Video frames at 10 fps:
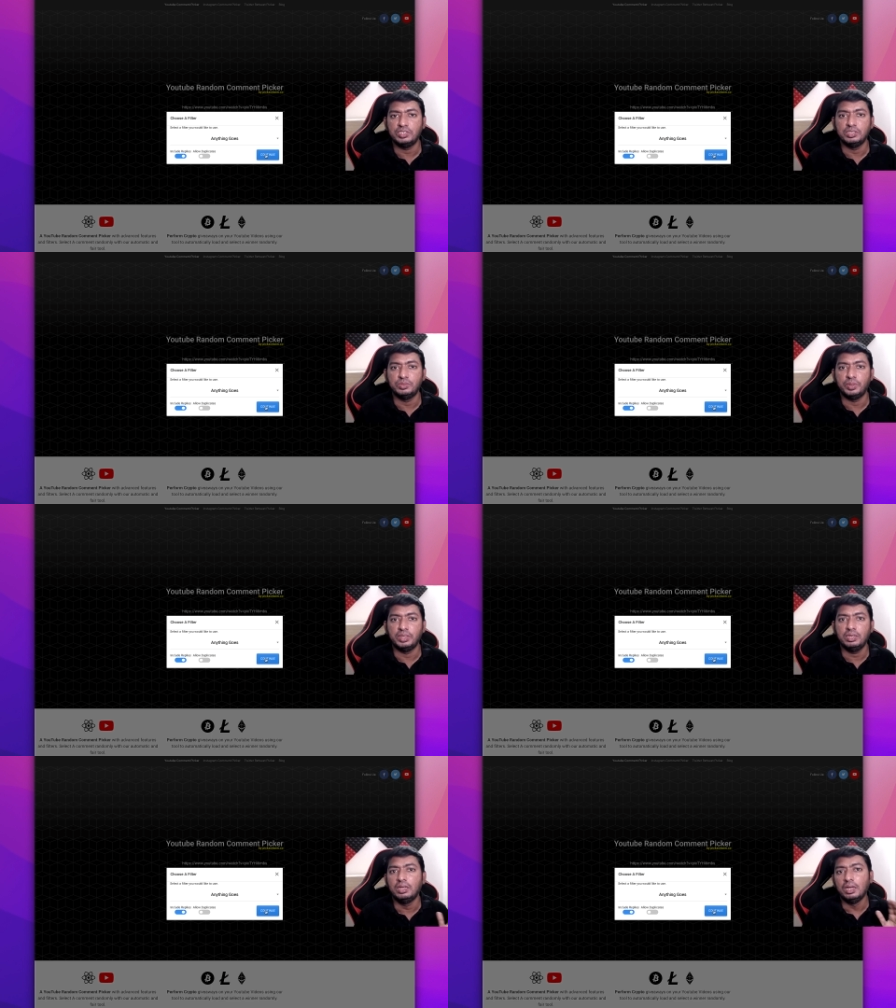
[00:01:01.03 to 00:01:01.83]
கொஷின்ஸ்
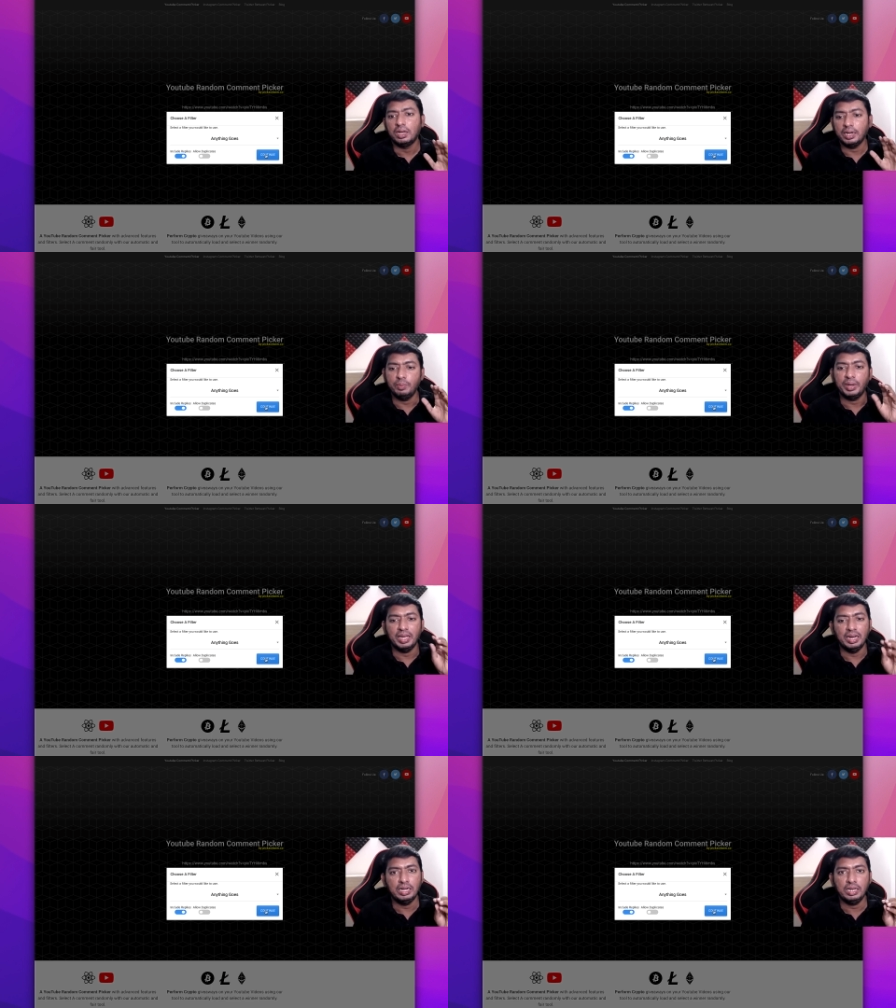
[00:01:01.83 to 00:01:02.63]
வந்து
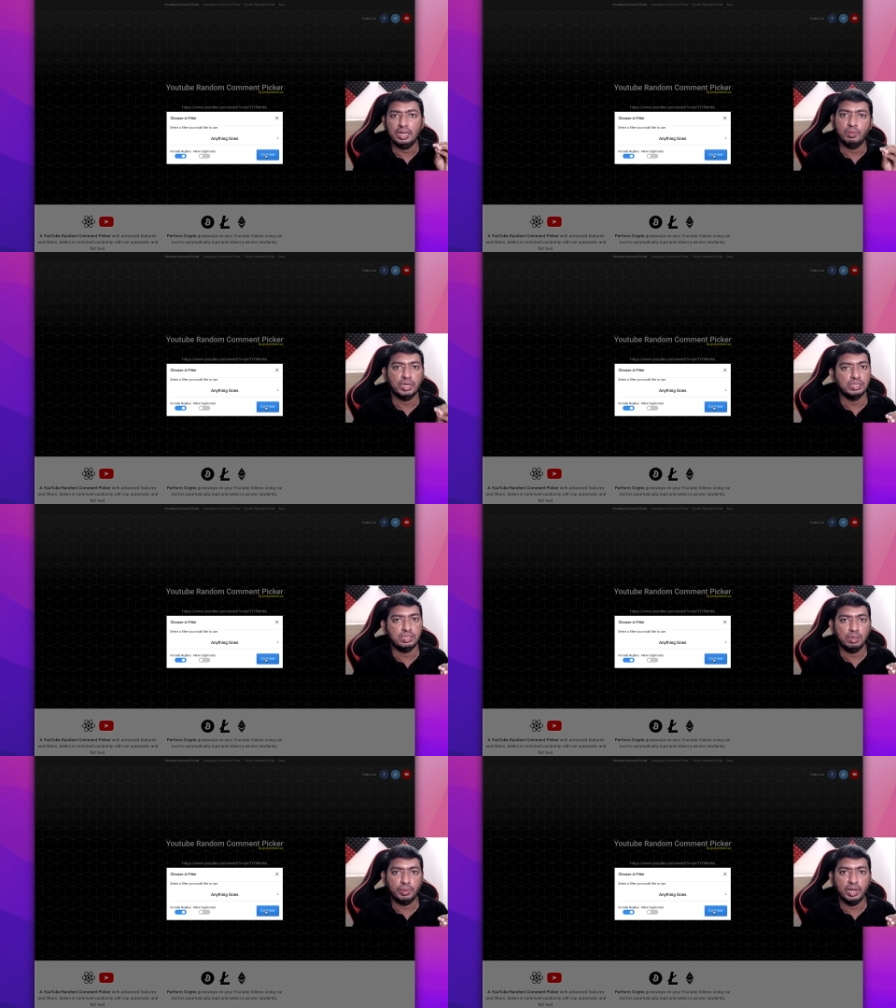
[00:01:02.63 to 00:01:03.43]
கண்டிப்பாக என்ட்ரியாக நம்ம
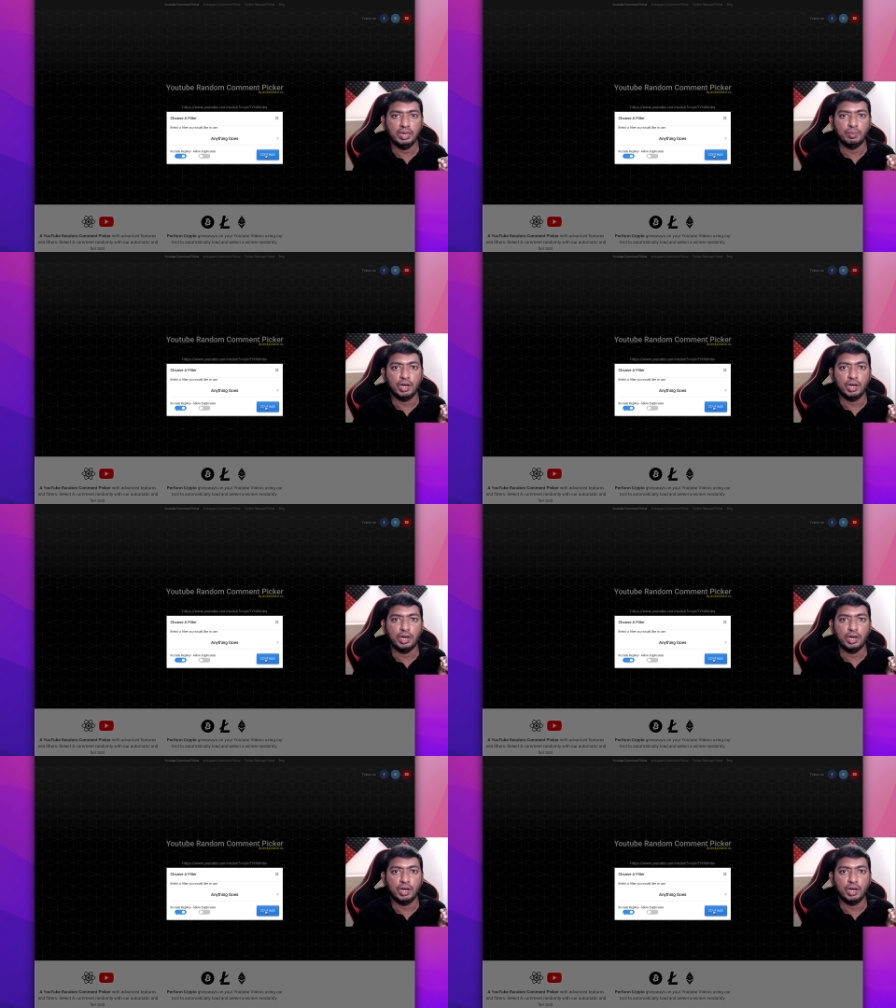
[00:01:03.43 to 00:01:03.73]
கன்சிடர் பண்ணிக்க